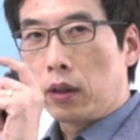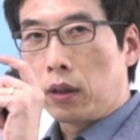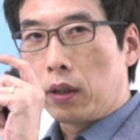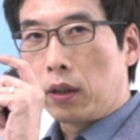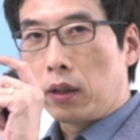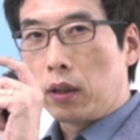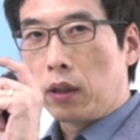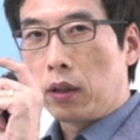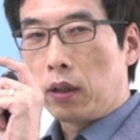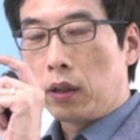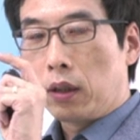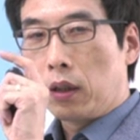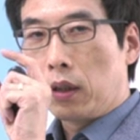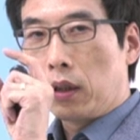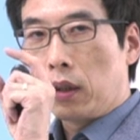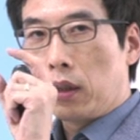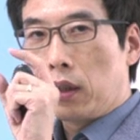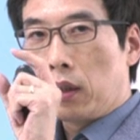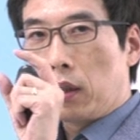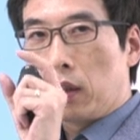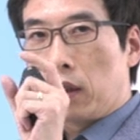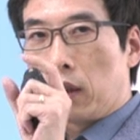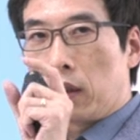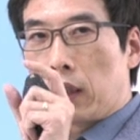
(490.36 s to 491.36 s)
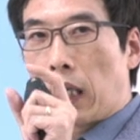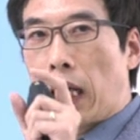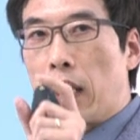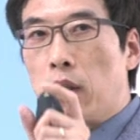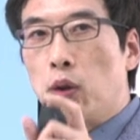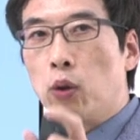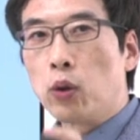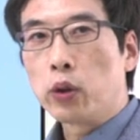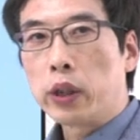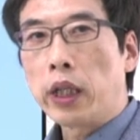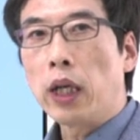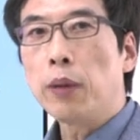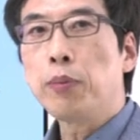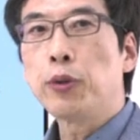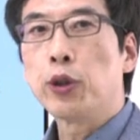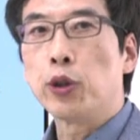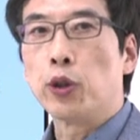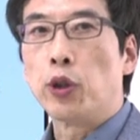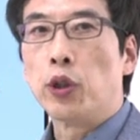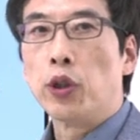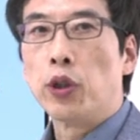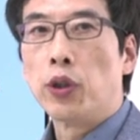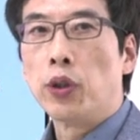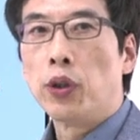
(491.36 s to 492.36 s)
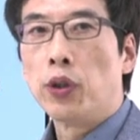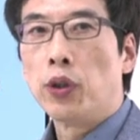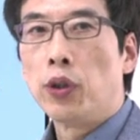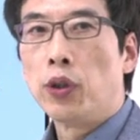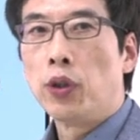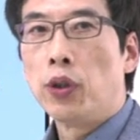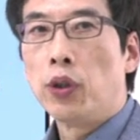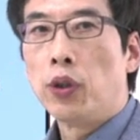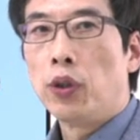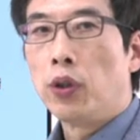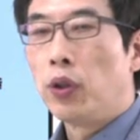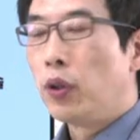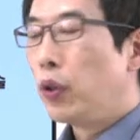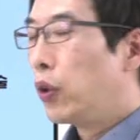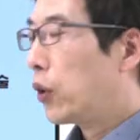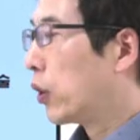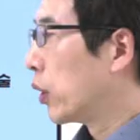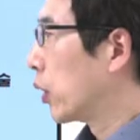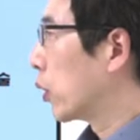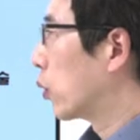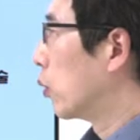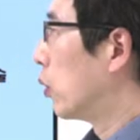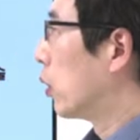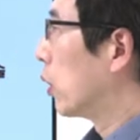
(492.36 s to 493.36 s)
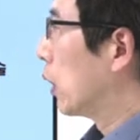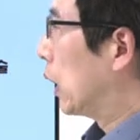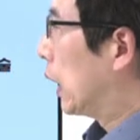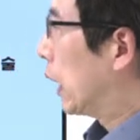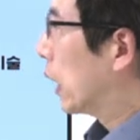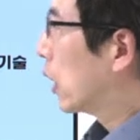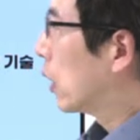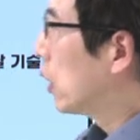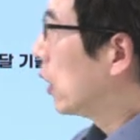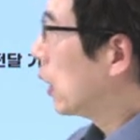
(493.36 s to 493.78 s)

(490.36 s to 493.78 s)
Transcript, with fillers: 어, 나노 캡슐 그리고 이